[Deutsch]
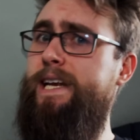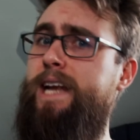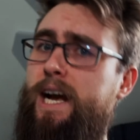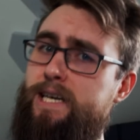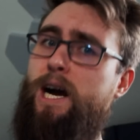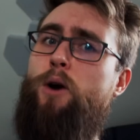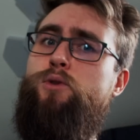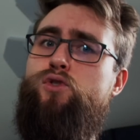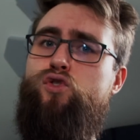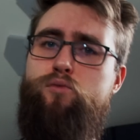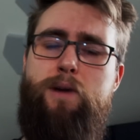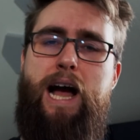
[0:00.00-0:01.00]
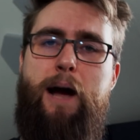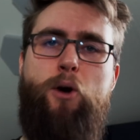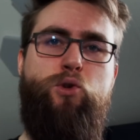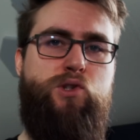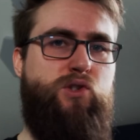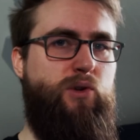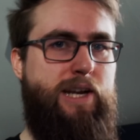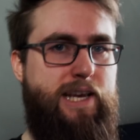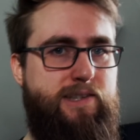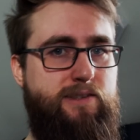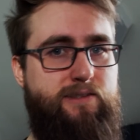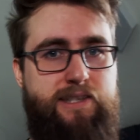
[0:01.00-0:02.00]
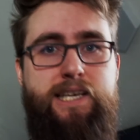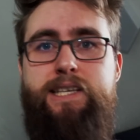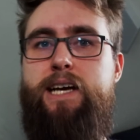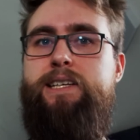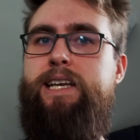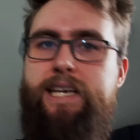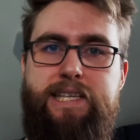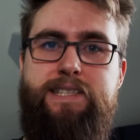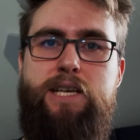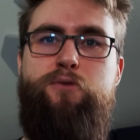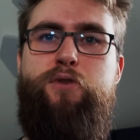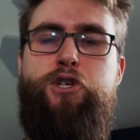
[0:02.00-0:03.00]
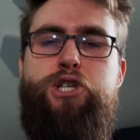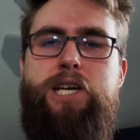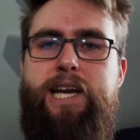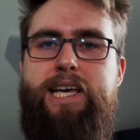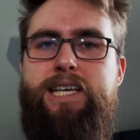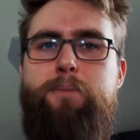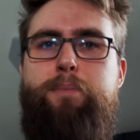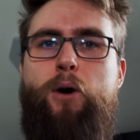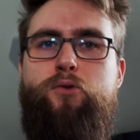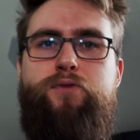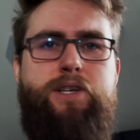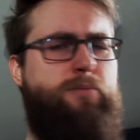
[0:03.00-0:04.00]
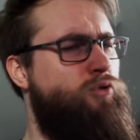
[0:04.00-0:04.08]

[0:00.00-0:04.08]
eine Accountnummer auszulesen, die dann in den Phishing-Link gebaut wird.